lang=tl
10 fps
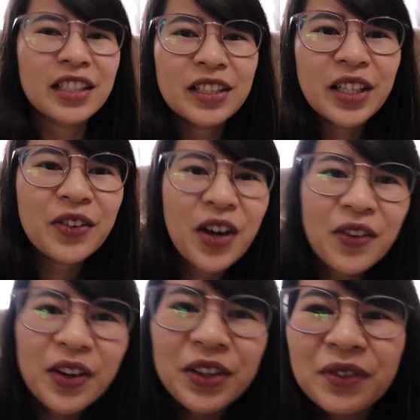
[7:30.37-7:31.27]
Kasi
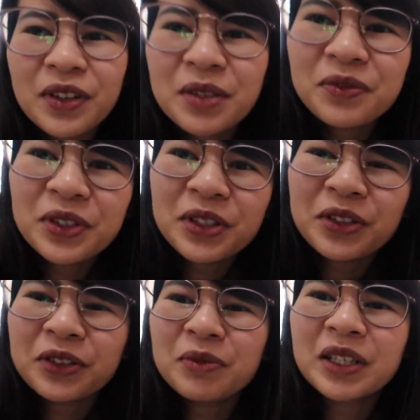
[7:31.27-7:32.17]
kawawa naman, full
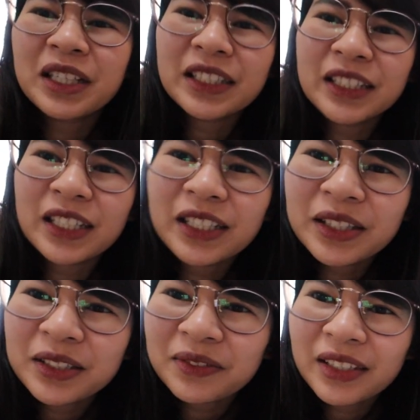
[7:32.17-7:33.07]
coat mga kasali,
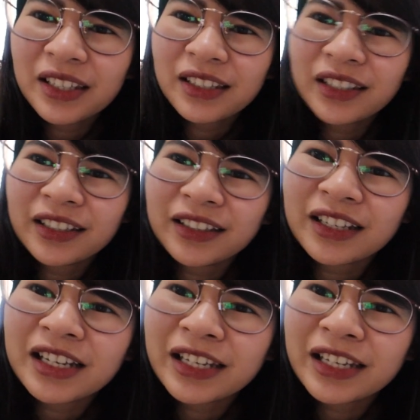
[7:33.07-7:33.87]
tas may itik na